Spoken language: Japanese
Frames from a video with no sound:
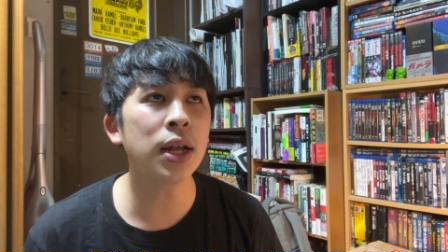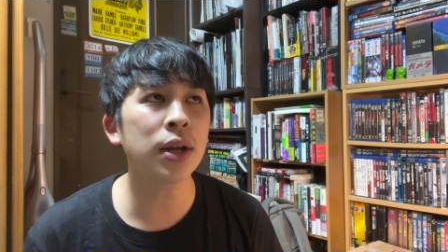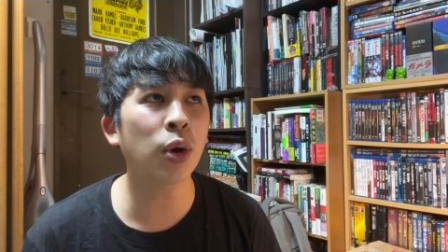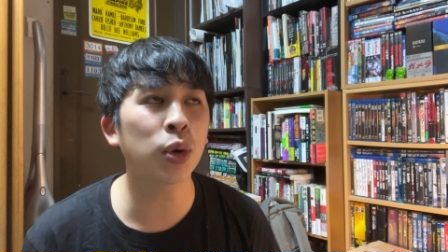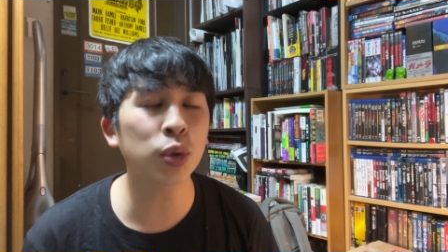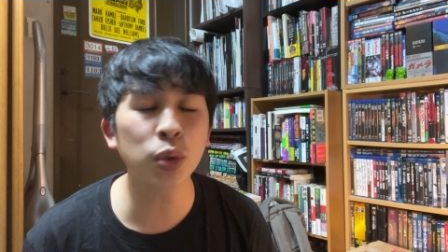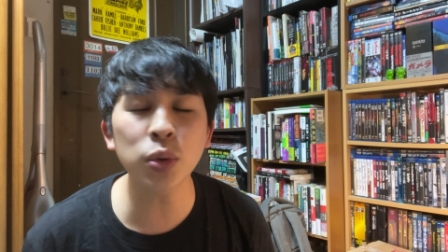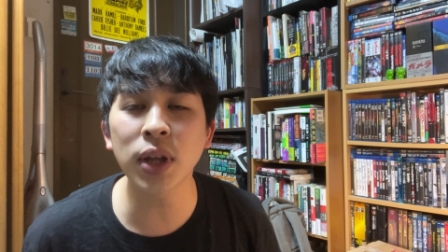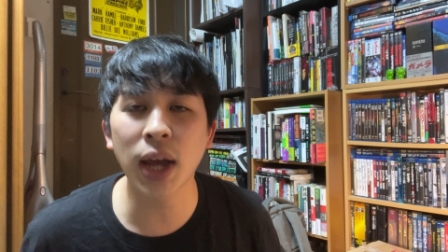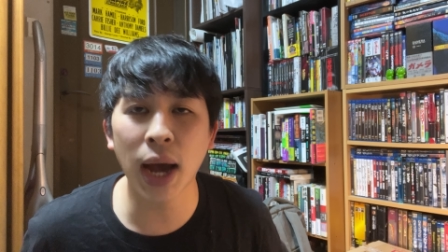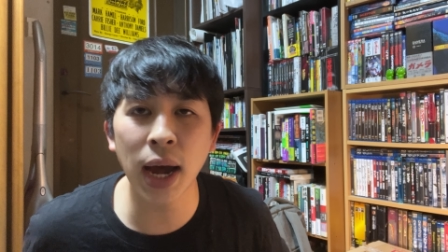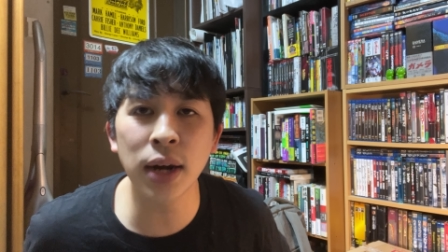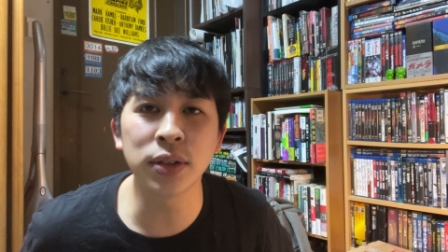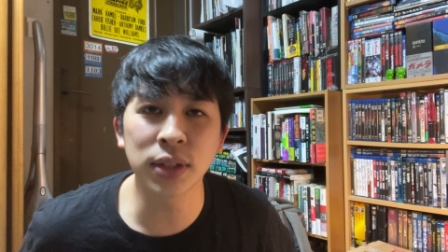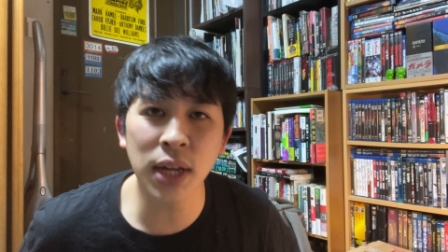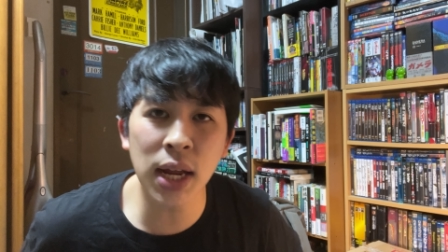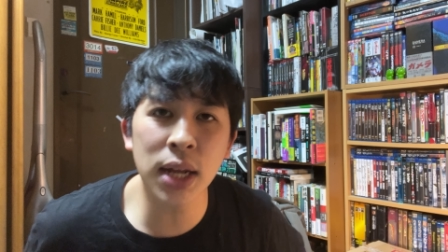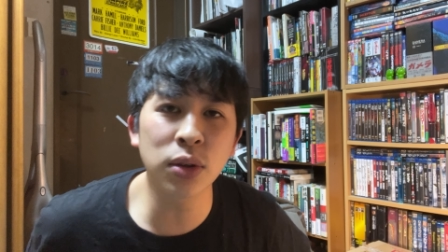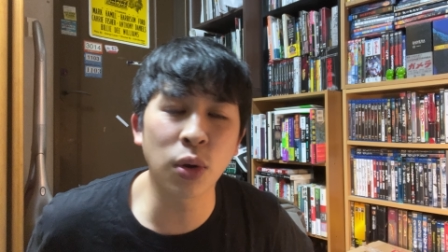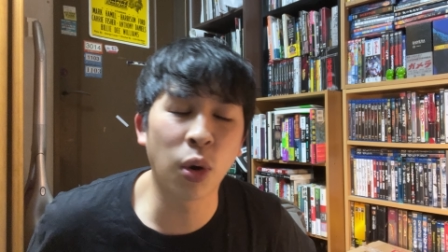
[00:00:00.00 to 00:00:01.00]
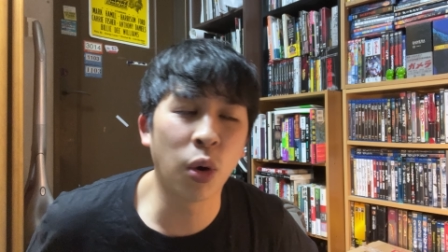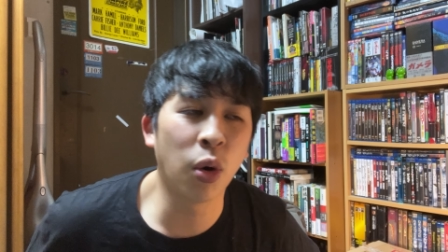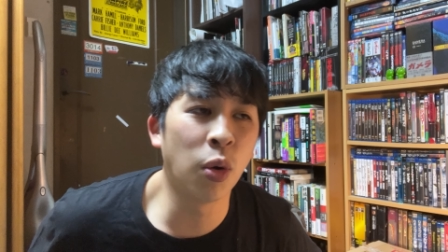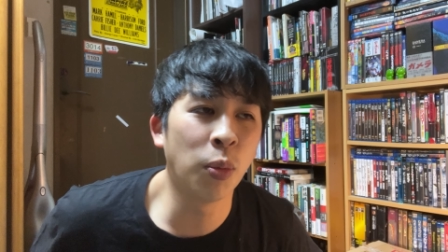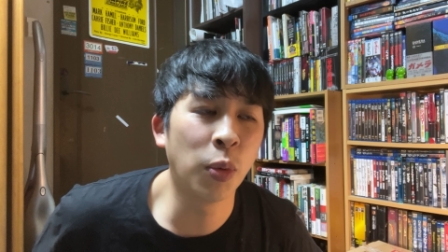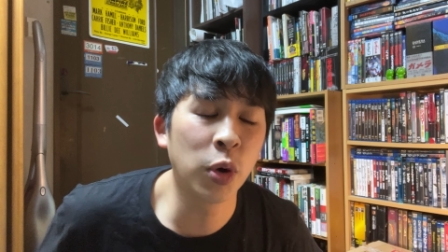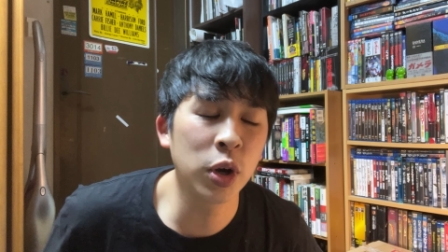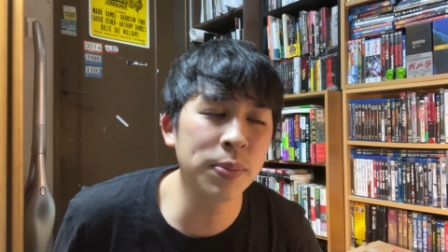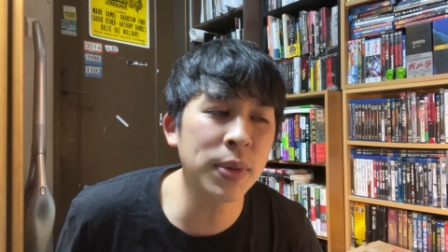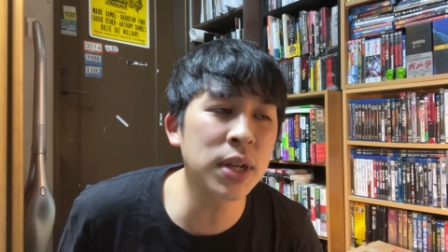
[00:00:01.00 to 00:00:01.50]
ことであるなと
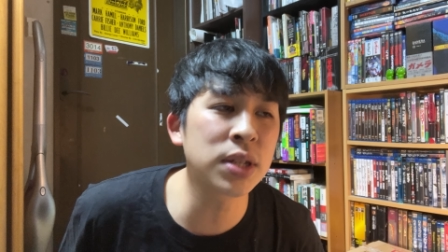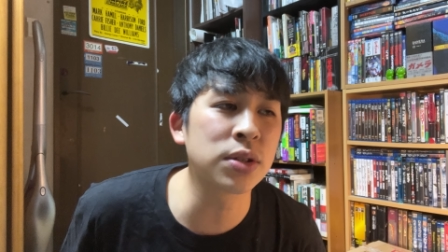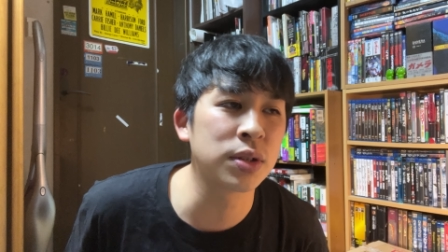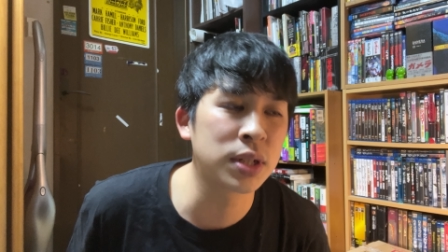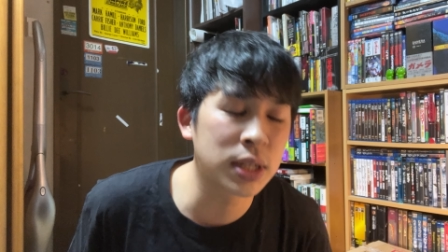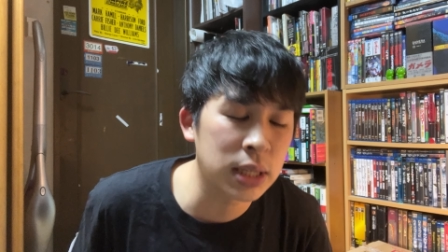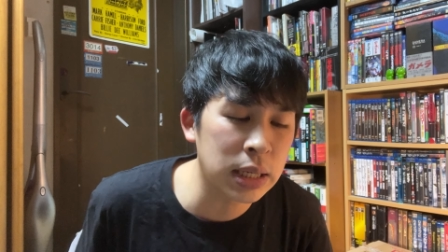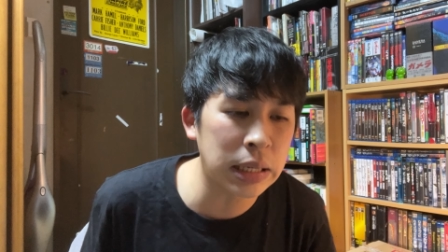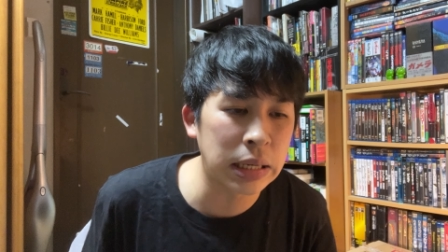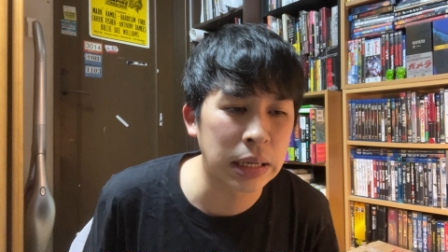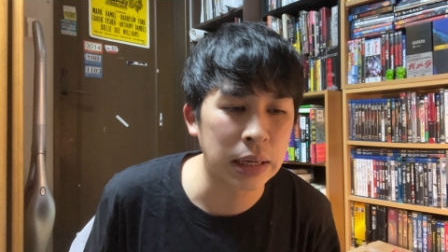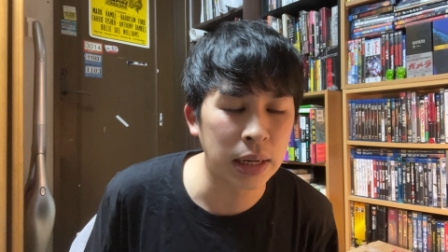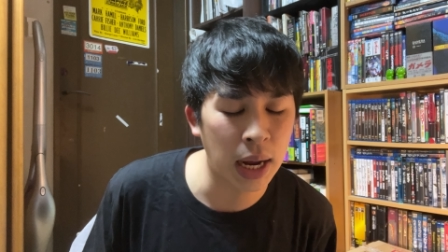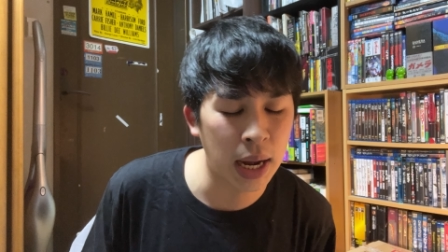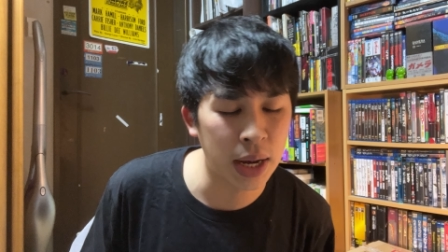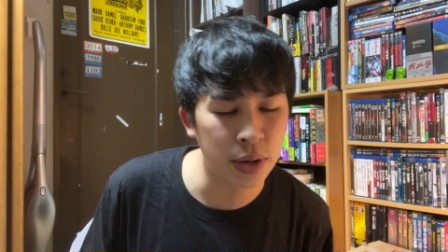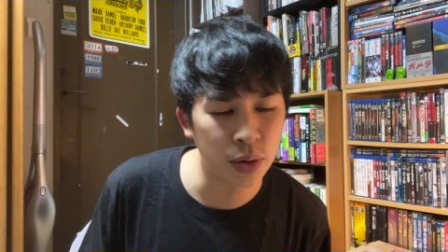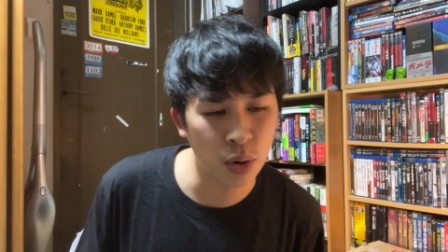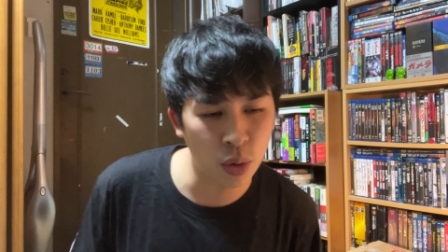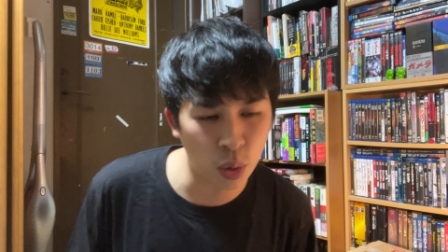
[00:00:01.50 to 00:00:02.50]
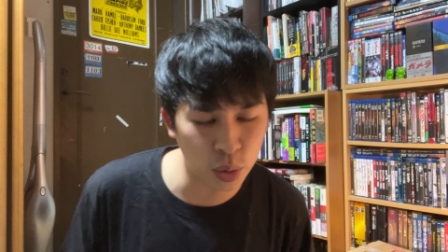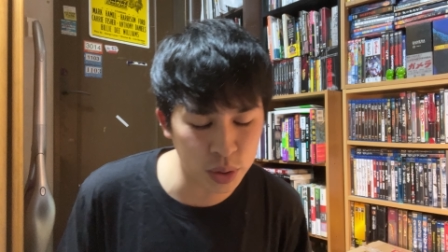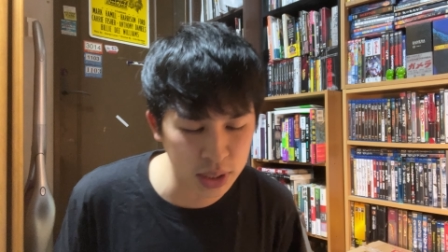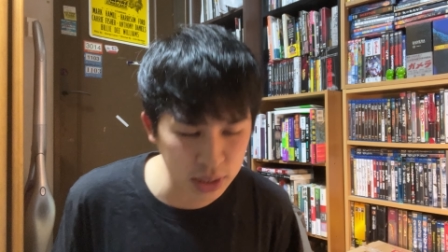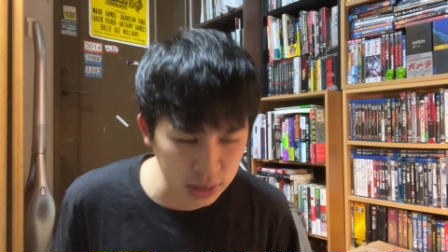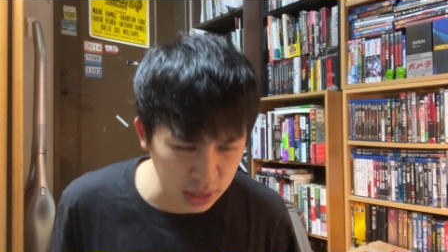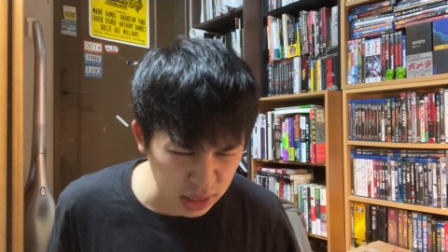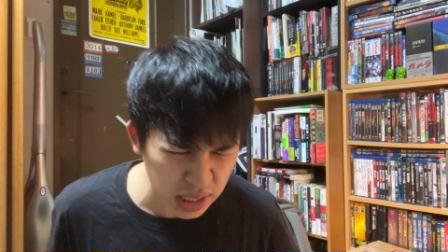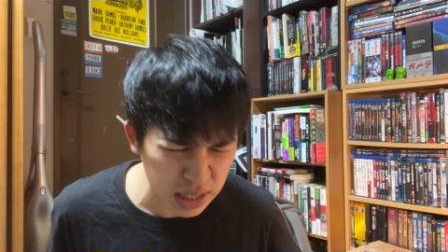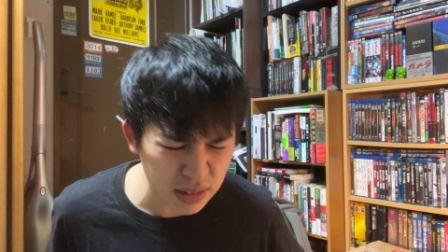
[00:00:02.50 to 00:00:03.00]
思いますし、あの、個
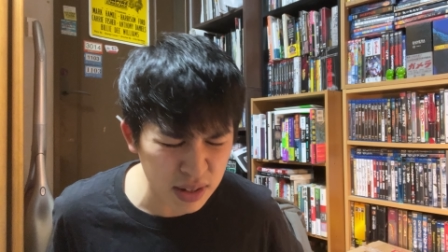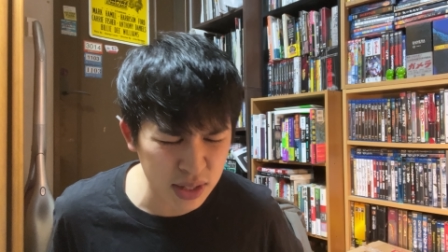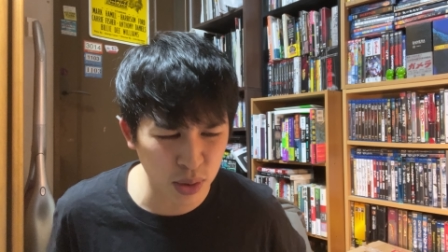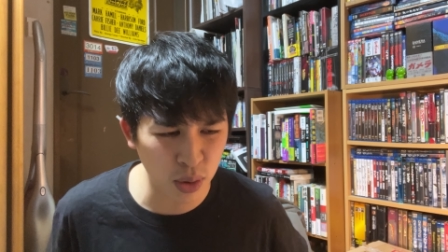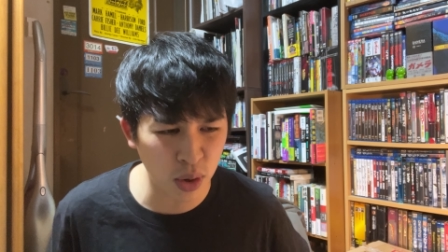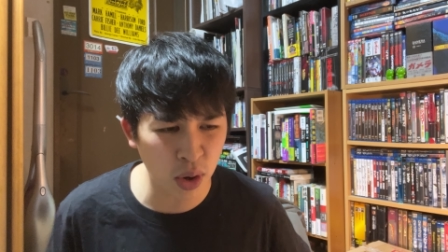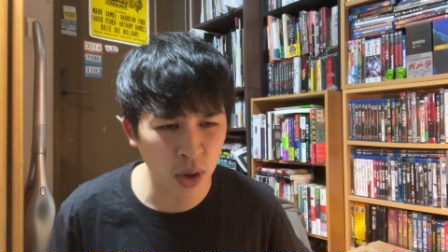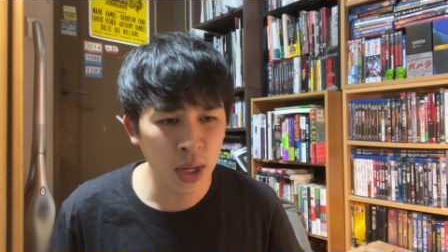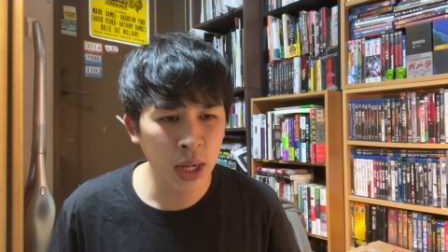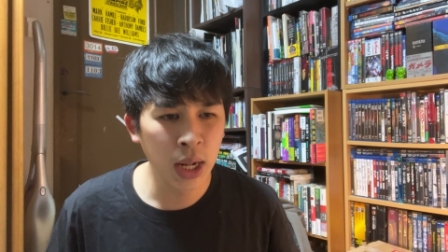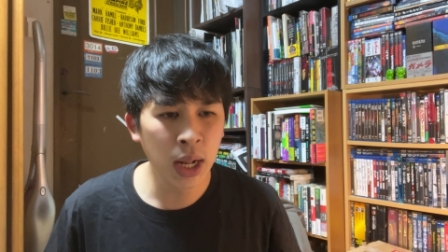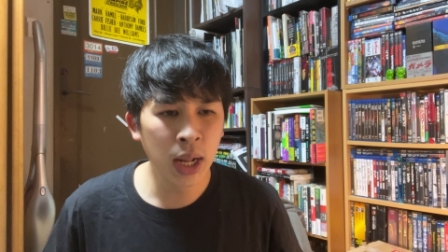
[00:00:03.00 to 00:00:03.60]
人的にはその、